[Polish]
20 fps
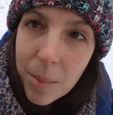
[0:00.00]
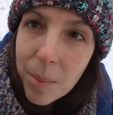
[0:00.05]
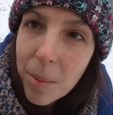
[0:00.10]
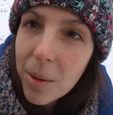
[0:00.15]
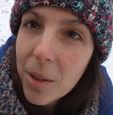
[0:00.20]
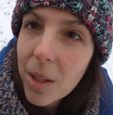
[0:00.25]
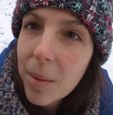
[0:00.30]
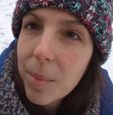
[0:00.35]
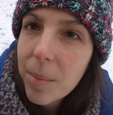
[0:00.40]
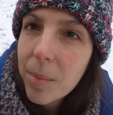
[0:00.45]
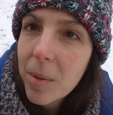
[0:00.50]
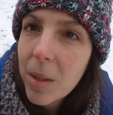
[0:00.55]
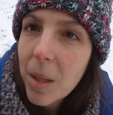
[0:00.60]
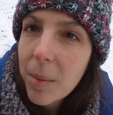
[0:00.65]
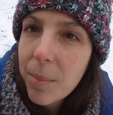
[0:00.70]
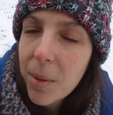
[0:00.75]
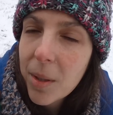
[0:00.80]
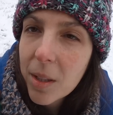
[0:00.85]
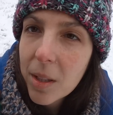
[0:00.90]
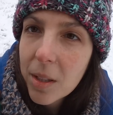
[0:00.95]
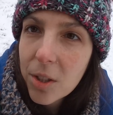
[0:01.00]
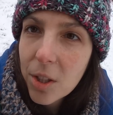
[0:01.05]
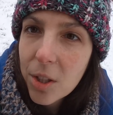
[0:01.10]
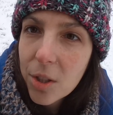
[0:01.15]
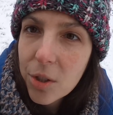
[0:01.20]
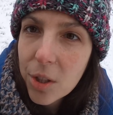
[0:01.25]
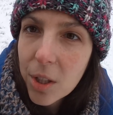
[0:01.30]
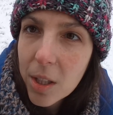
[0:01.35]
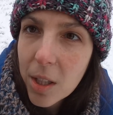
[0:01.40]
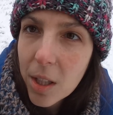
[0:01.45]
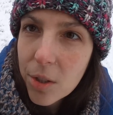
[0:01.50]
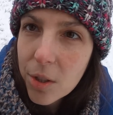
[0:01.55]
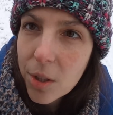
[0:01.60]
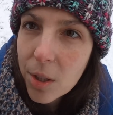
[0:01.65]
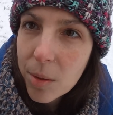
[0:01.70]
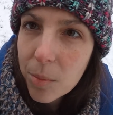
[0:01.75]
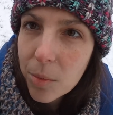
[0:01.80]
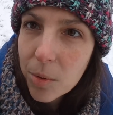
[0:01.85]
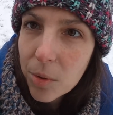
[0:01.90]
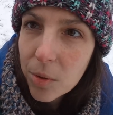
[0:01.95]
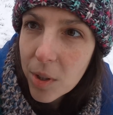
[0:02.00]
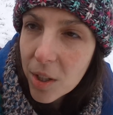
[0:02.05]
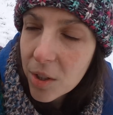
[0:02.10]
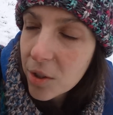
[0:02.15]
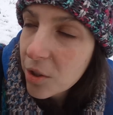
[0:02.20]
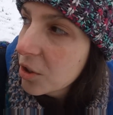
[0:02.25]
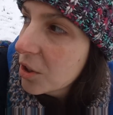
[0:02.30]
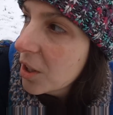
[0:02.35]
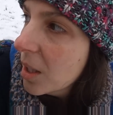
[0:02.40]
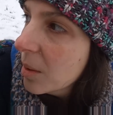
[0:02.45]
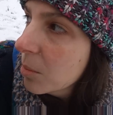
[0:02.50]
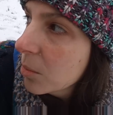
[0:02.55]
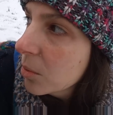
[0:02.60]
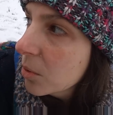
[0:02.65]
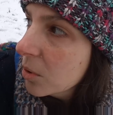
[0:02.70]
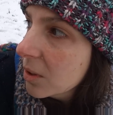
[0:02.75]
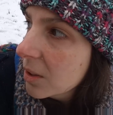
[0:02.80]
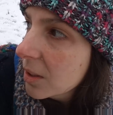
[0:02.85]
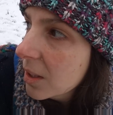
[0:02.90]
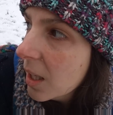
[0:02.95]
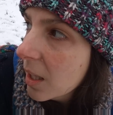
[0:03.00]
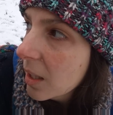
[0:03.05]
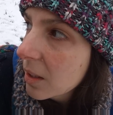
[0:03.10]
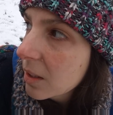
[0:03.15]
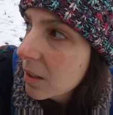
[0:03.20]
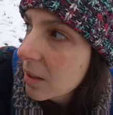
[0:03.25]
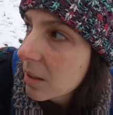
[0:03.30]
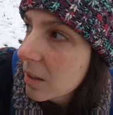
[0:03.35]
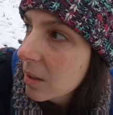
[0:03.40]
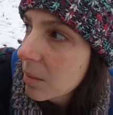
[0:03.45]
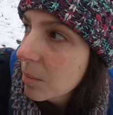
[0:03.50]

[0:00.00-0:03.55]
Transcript: Bo ile lepiej się żyje każdemu, każdemu z nas,